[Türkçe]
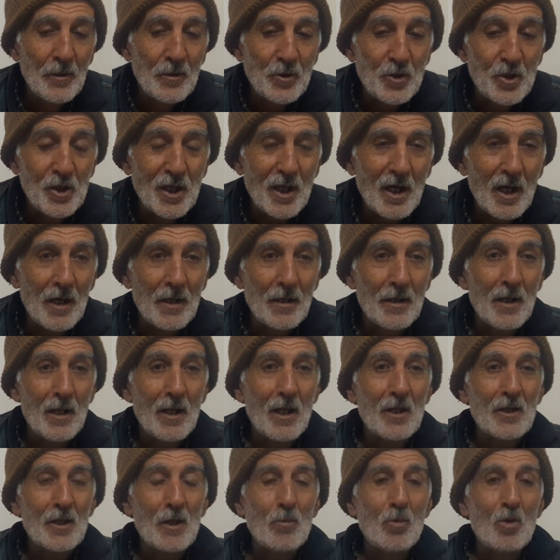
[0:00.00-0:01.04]
Cini
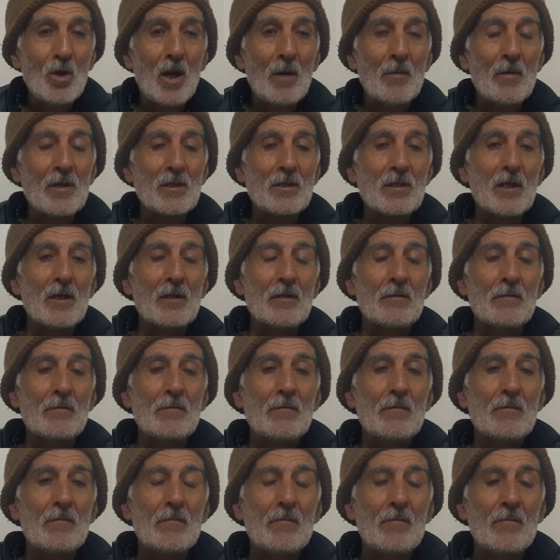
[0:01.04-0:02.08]
Kanana'da bulamazlar.
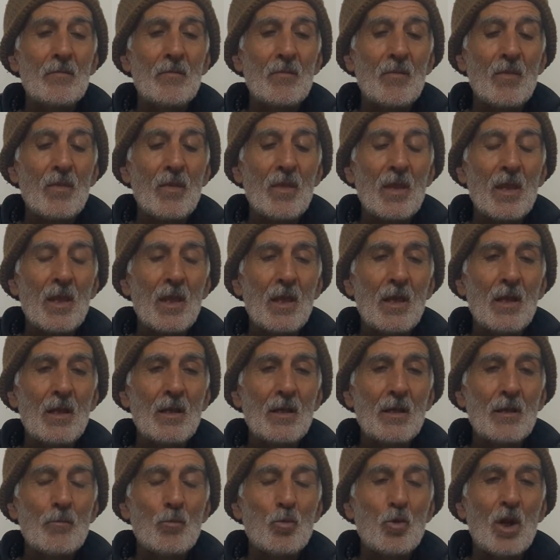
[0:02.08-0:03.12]

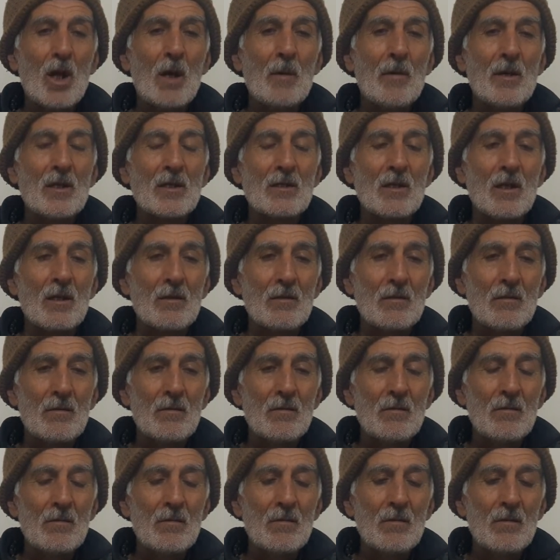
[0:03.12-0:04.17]
Bulamazlar.
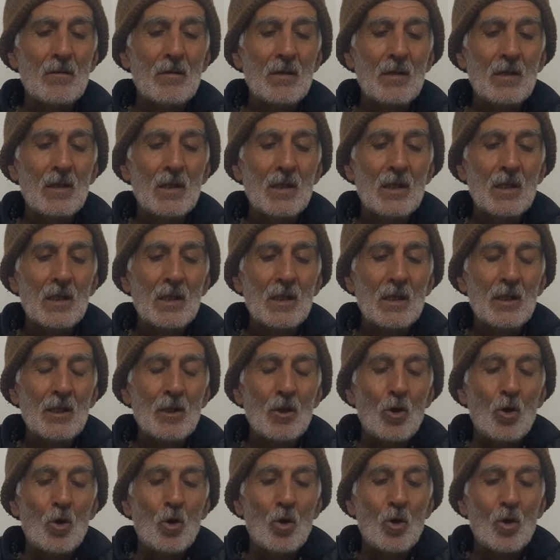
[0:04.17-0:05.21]

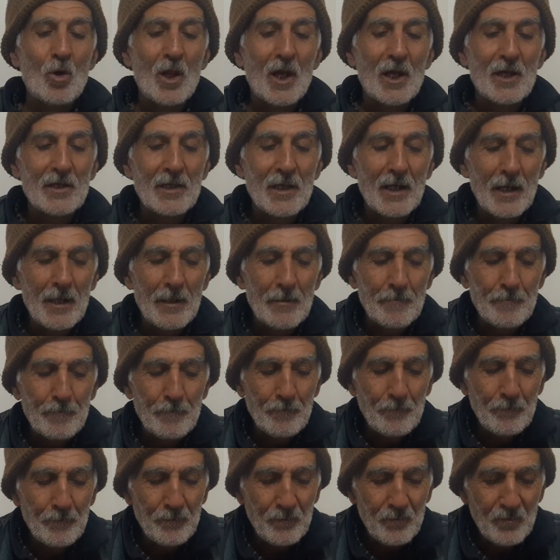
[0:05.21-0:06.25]
Onlar da
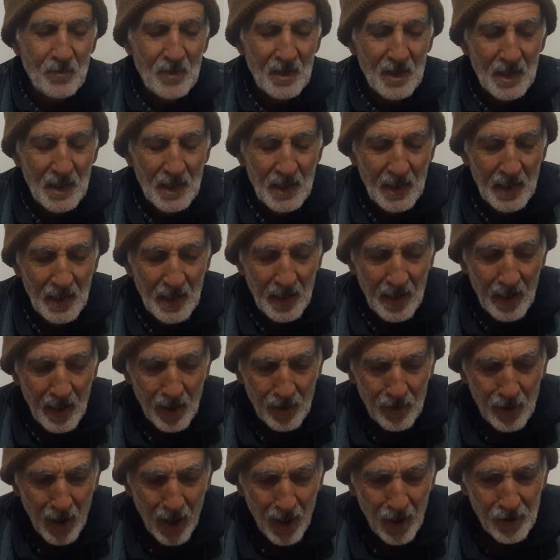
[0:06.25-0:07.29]

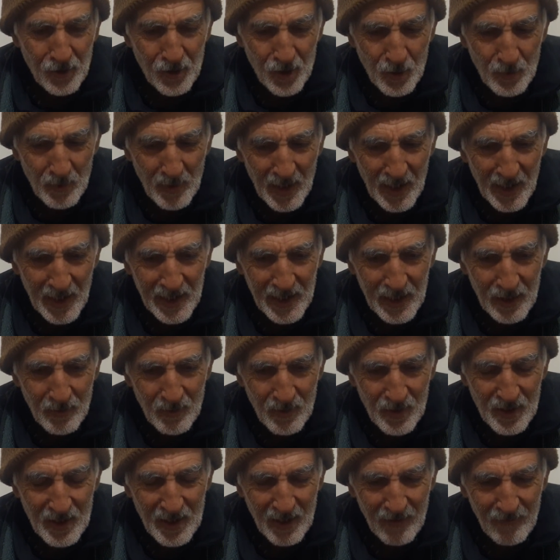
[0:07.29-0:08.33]
tartışmaya
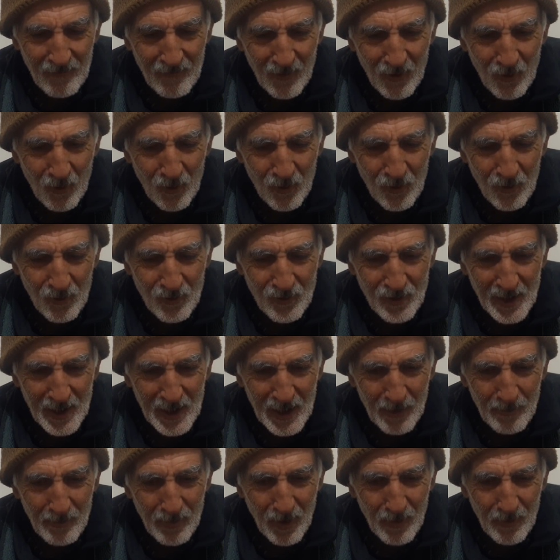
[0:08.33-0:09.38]
girmişler ve o yüzden
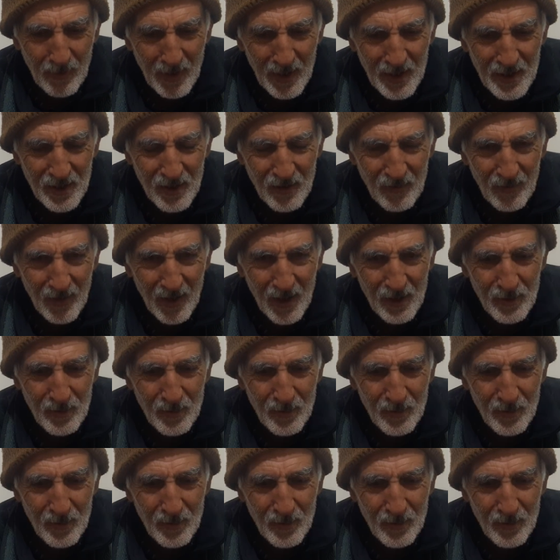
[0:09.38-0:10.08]
de papa istifa